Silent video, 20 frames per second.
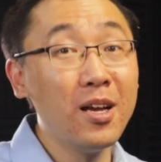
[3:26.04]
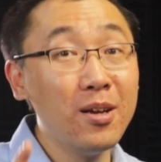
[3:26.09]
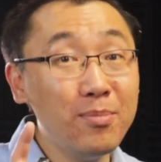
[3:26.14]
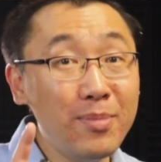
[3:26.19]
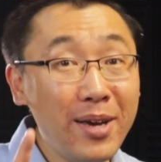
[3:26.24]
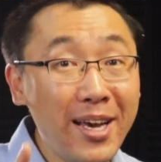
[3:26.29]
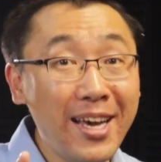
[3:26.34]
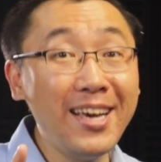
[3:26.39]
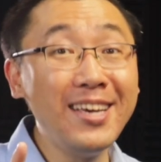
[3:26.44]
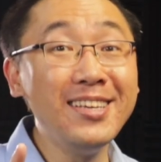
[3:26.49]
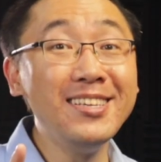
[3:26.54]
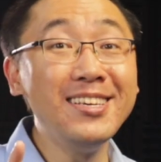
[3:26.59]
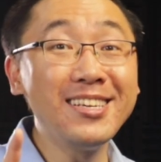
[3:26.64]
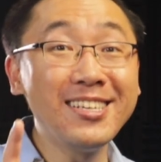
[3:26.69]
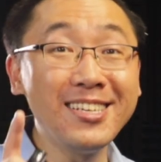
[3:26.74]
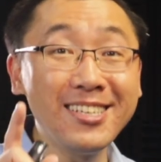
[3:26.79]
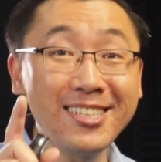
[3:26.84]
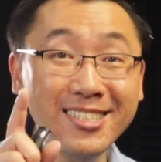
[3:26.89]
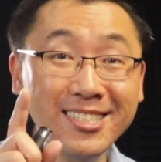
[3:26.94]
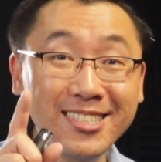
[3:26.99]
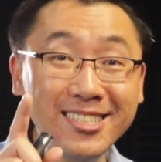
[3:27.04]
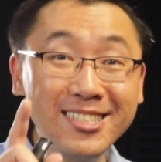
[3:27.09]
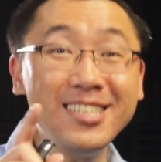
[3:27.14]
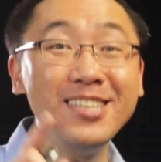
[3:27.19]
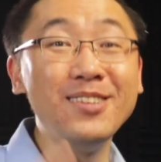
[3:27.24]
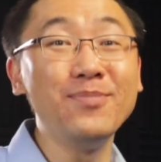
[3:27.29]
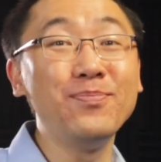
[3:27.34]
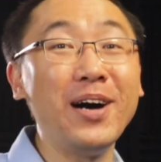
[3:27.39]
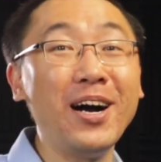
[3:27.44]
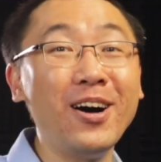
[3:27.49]
每一颗
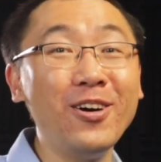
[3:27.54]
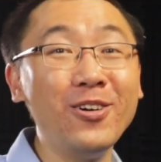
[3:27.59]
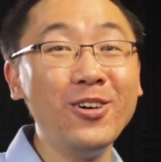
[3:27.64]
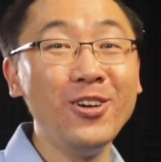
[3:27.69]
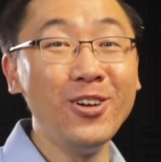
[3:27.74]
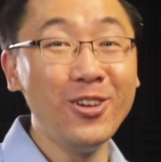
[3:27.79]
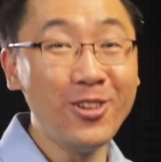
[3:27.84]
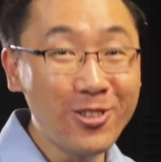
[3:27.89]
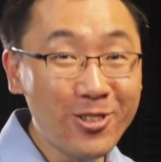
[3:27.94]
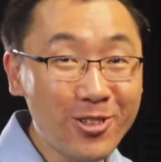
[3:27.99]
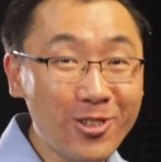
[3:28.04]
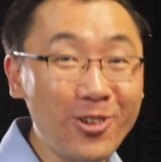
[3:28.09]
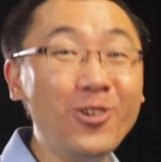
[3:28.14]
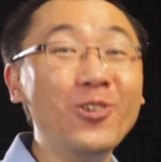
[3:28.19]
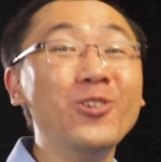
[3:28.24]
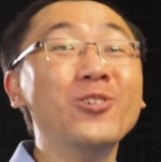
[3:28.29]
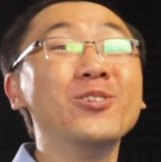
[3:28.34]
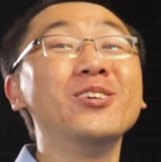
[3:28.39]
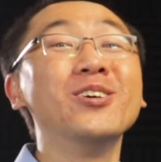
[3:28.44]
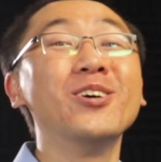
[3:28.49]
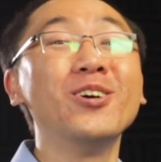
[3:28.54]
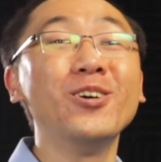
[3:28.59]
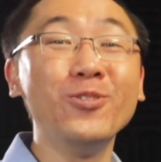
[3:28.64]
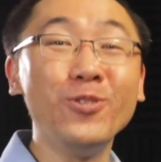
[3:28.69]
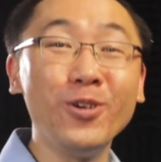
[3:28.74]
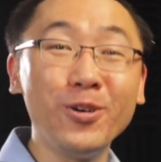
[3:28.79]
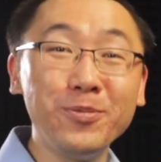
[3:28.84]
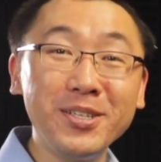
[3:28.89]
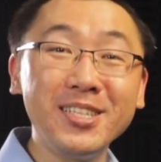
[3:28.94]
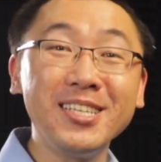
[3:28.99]
细胞都有
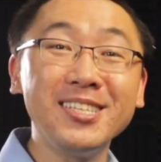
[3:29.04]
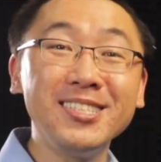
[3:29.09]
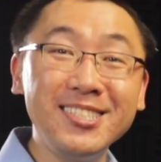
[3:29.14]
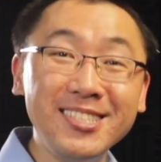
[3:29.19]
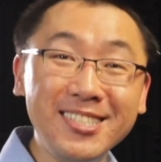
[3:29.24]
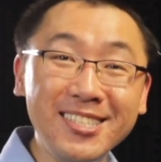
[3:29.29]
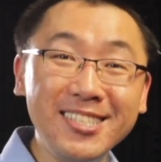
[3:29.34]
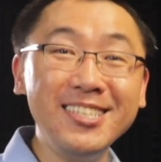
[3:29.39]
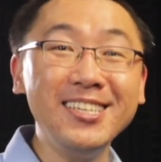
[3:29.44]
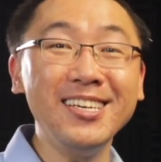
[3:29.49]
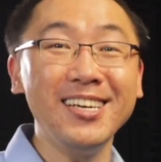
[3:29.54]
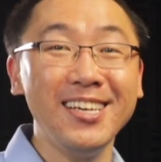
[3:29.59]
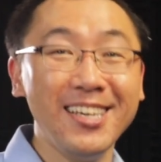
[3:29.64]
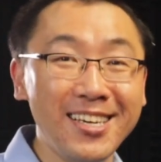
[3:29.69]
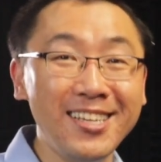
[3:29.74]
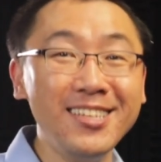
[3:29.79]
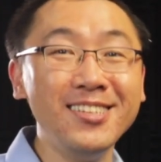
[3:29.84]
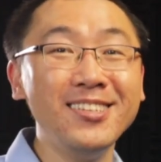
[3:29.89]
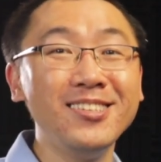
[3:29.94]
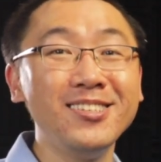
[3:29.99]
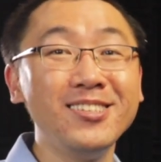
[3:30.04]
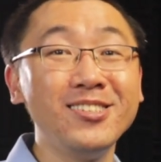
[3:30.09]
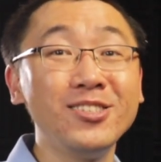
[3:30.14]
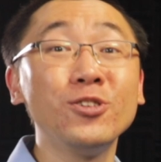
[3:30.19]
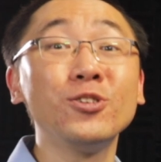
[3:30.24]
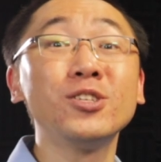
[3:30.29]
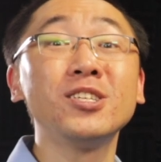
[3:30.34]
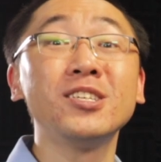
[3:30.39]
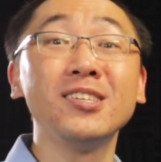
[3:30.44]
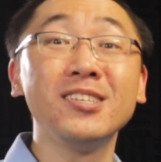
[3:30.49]
我们的基因，
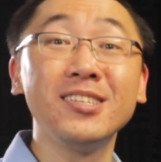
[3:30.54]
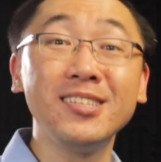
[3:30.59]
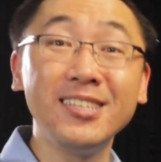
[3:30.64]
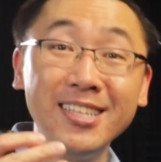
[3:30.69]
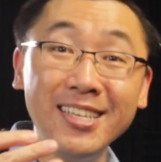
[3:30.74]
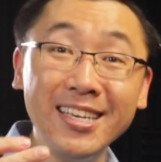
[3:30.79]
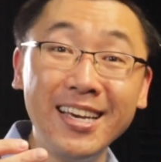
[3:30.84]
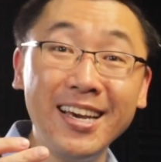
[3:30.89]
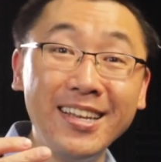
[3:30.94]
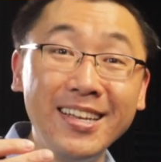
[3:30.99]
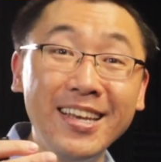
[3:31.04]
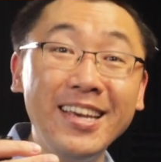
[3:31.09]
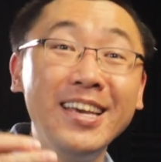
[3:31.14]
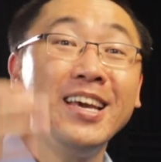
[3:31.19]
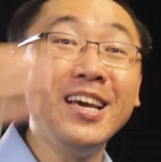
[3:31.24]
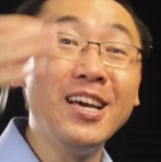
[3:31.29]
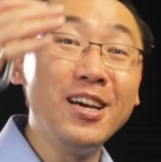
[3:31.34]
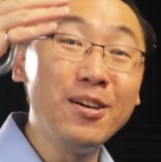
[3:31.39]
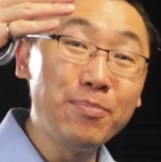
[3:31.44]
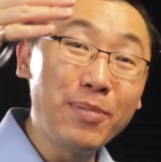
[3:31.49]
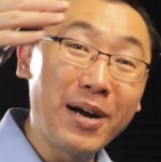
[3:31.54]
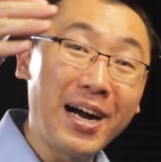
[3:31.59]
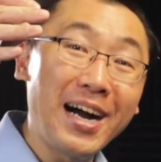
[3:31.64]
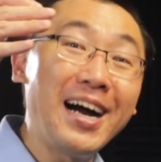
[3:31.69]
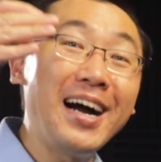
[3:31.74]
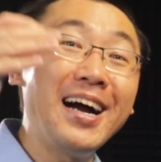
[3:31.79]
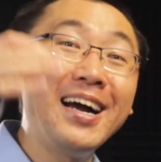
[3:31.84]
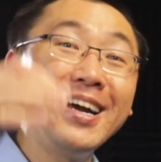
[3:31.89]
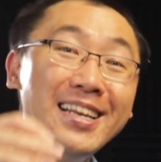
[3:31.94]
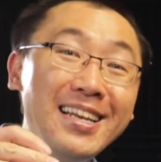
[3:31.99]
就是 DNA
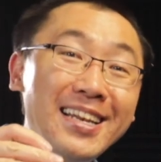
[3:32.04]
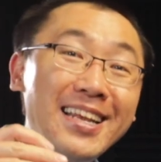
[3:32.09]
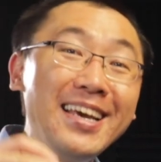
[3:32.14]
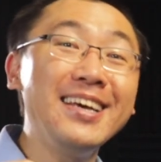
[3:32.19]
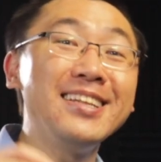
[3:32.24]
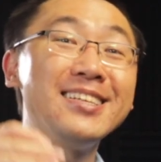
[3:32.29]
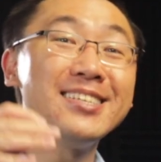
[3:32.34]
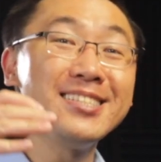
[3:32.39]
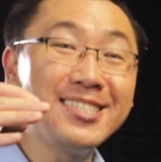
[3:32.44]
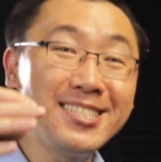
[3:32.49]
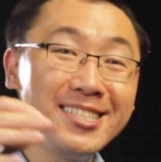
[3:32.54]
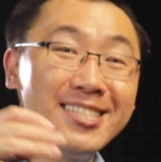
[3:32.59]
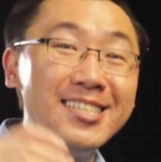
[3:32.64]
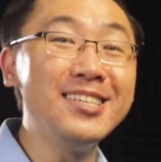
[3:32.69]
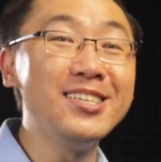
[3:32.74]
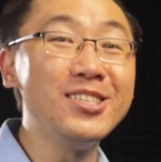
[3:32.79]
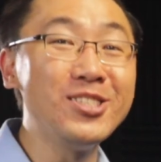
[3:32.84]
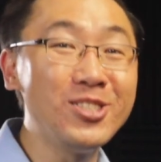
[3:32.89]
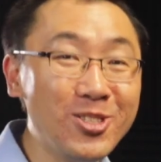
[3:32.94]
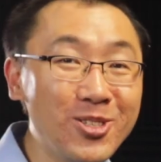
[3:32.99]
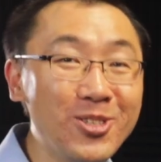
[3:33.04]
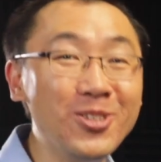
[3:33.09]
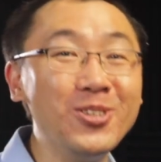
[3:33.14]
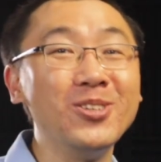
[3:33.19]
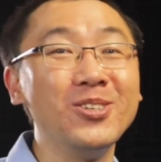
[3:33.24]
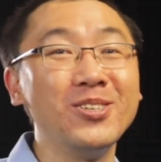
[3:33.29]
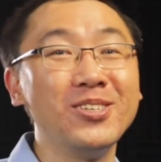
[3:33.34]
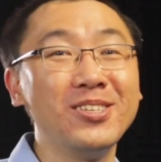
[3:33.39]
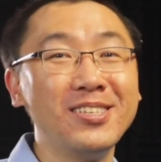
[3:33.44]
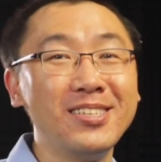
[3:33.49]
排列的次
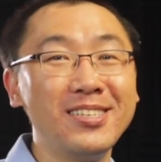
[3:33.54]
序。